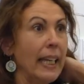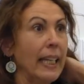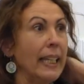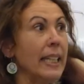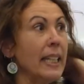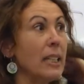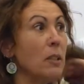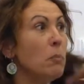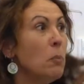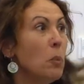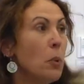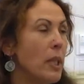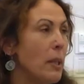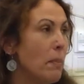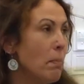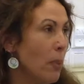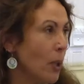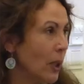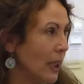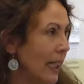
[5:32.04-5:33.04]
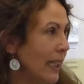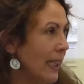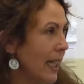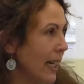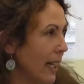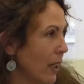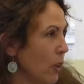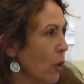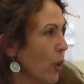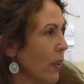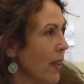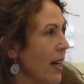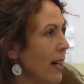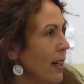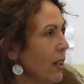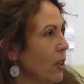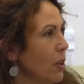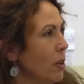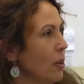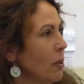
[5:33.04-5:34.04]
Y es muy importante
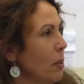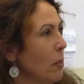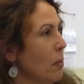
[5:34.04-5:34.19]
recordarlo,